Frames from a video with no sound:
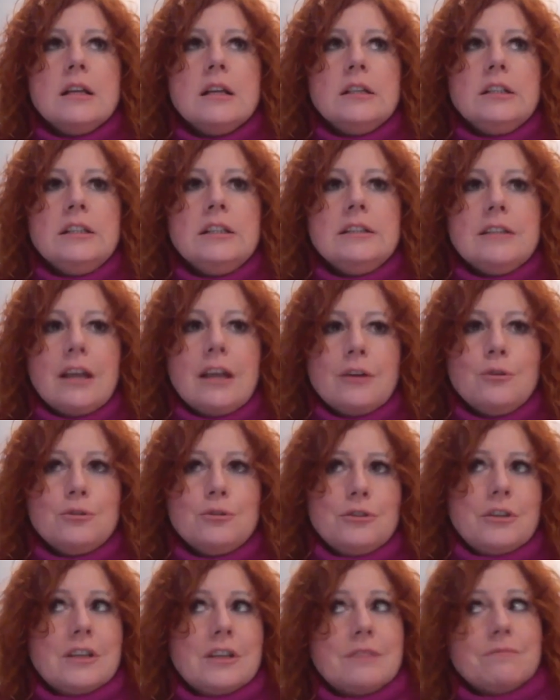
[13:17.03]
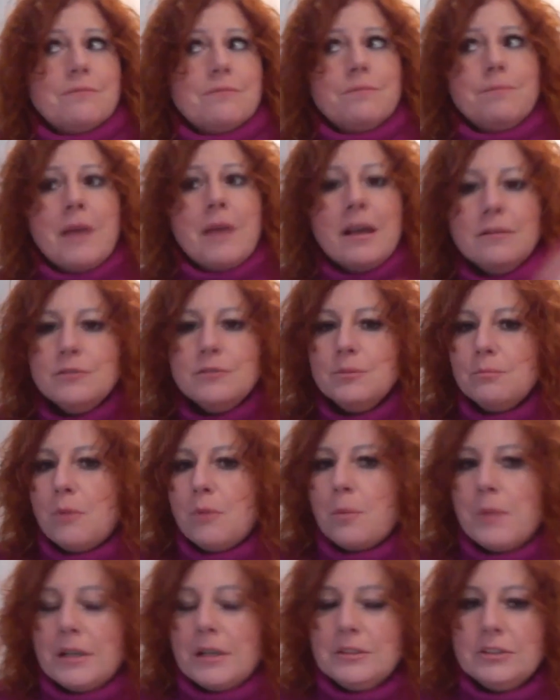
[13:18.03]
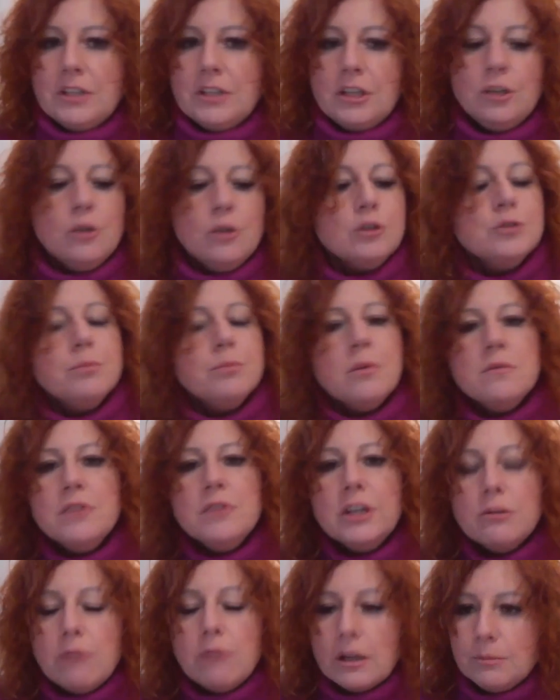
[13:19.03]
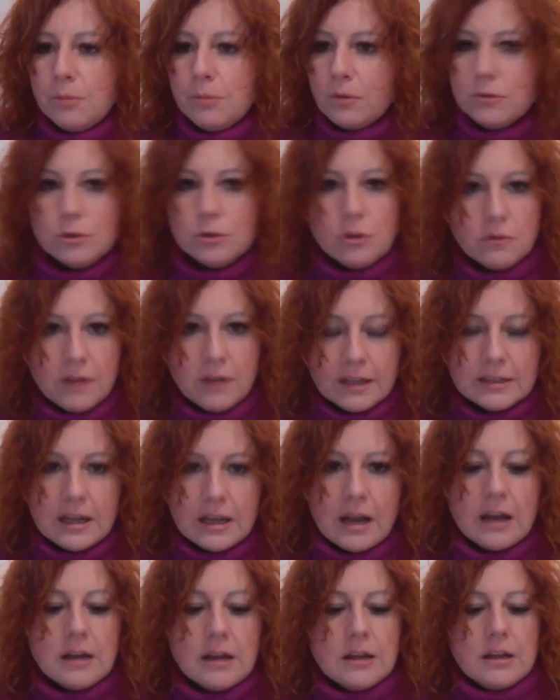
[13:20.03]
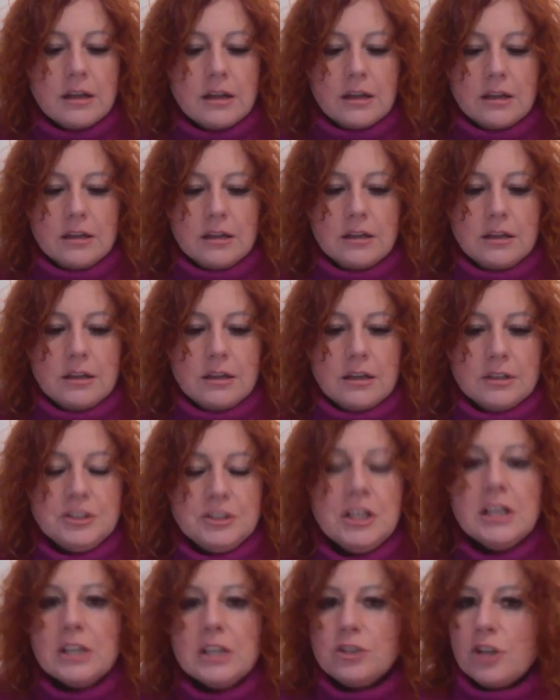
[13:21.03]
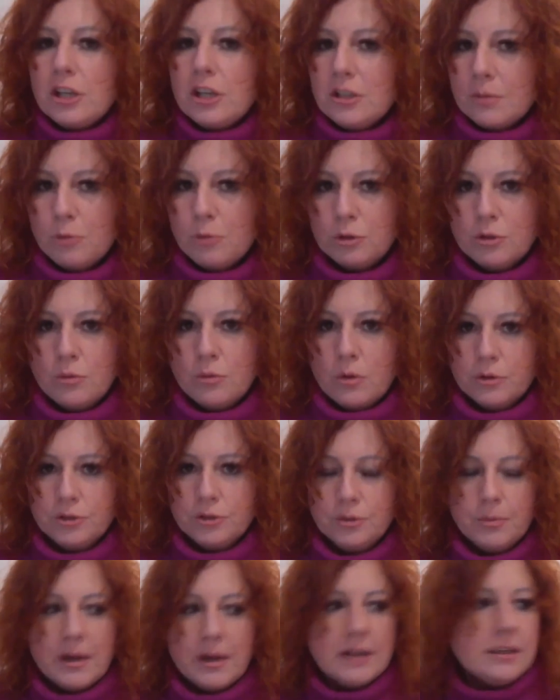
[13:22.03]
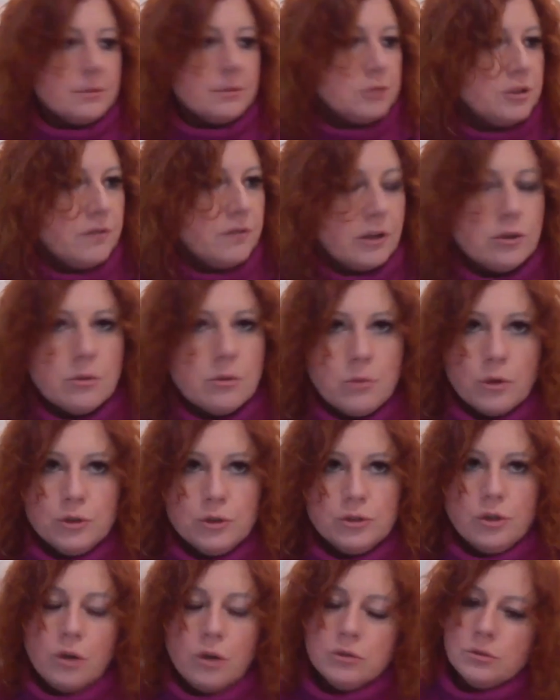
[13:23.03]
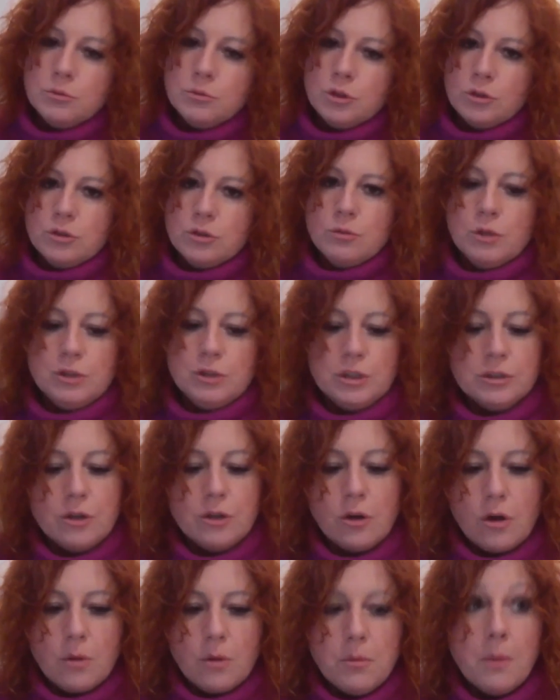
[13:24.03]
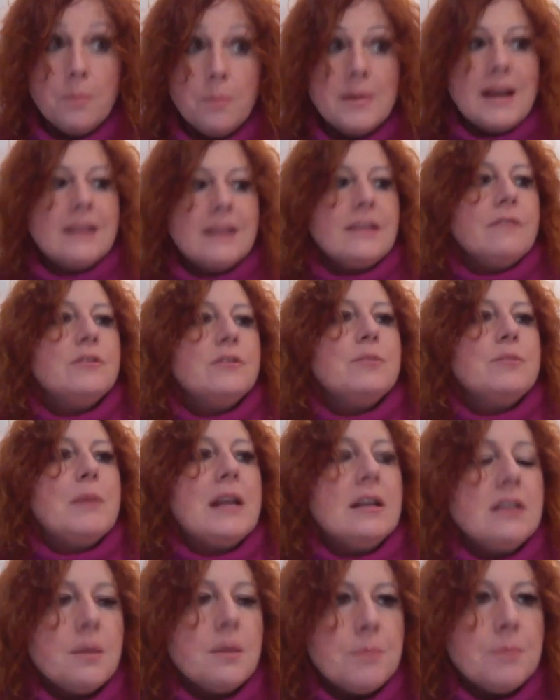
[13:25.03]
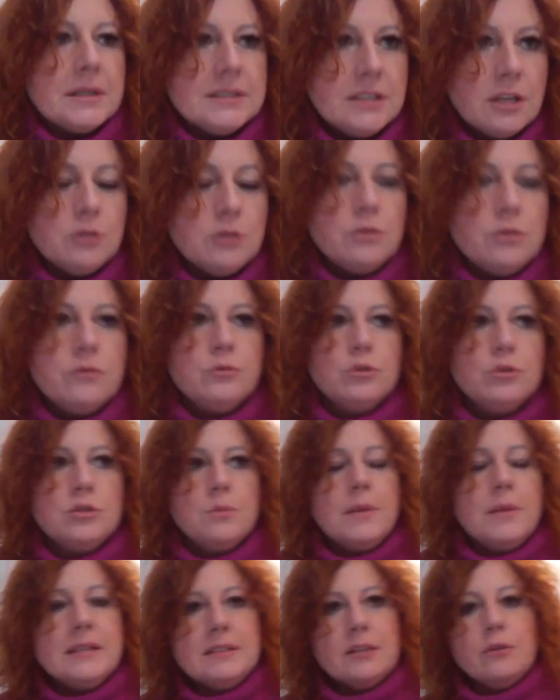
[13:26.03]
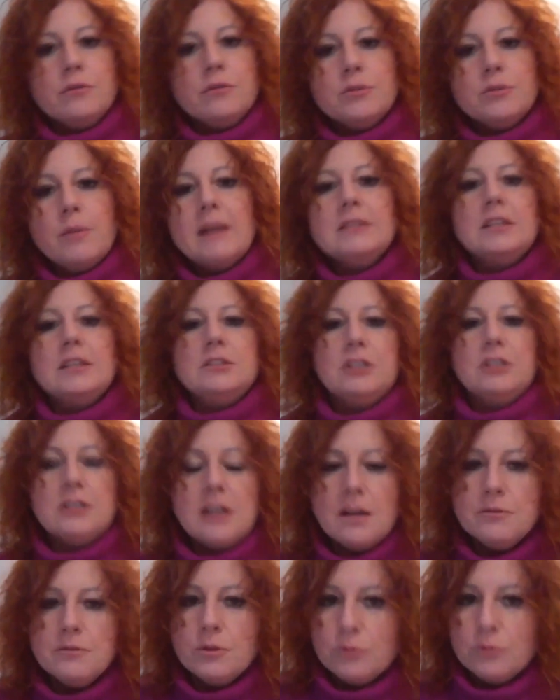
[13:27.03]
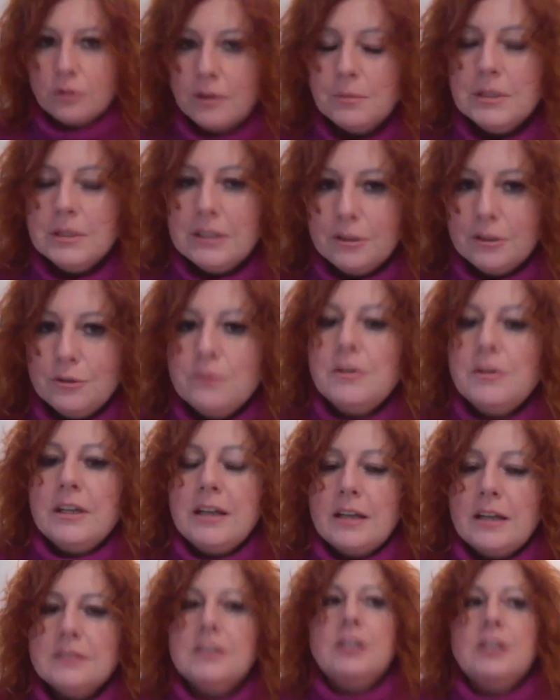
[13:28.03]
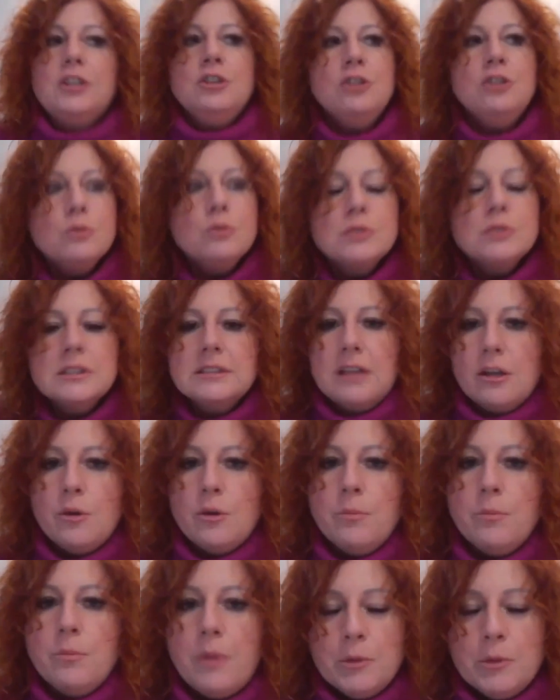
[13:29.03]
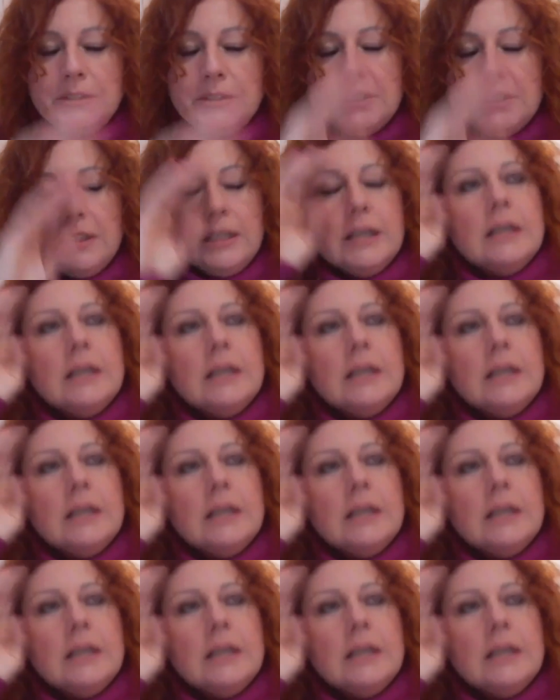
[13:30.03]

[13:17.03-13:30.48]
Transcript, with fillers: i tego, że w pewnym momencie ilość powikłań powodowana y, nieleczeniem otyłości, brakiem świadomości o tym, że otyłość jest chorobą, brakiem wspierania pacjentów, którzy bez tego wsparcia nie trafią do gabinetów lekarskich i nie uzyskają pomocy,